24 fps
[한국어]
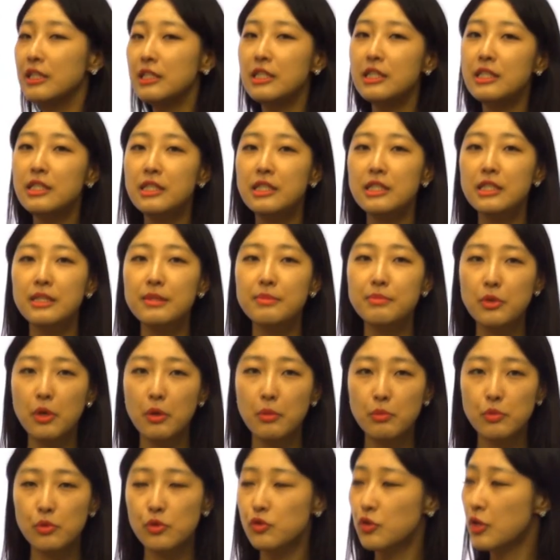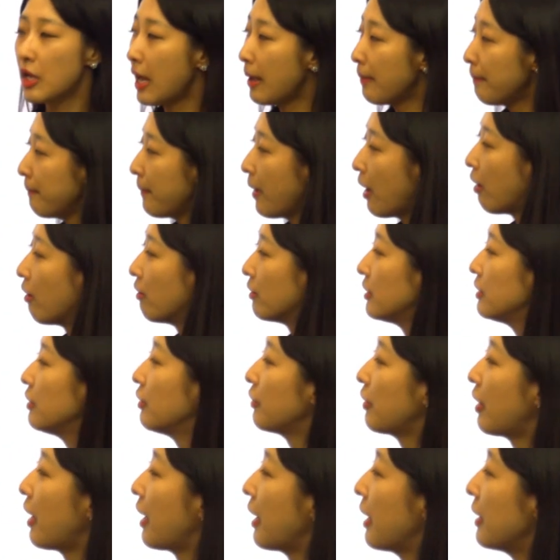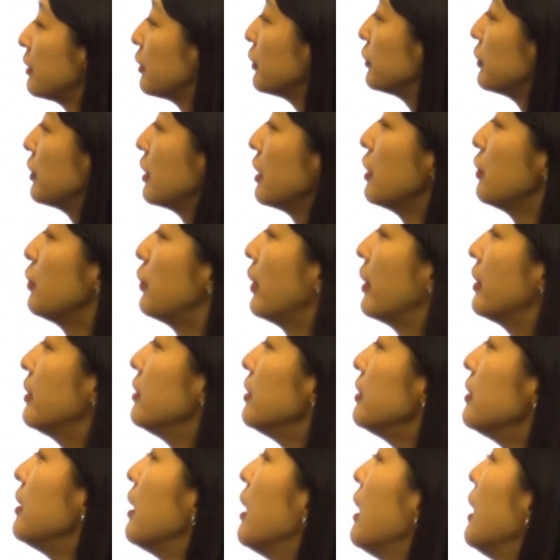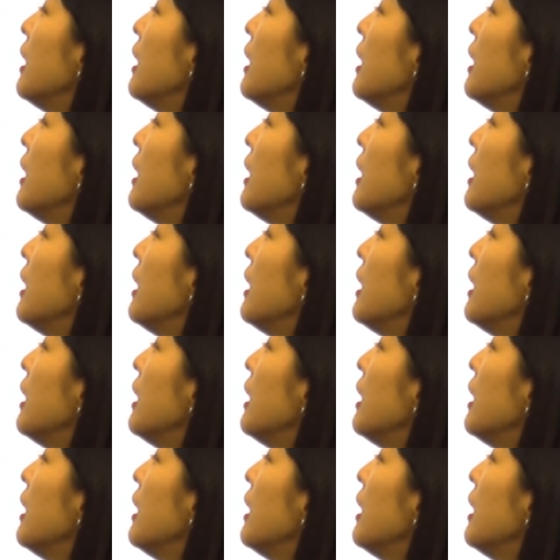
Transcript: CCM 중에 한 명 이렇게 선택이 되는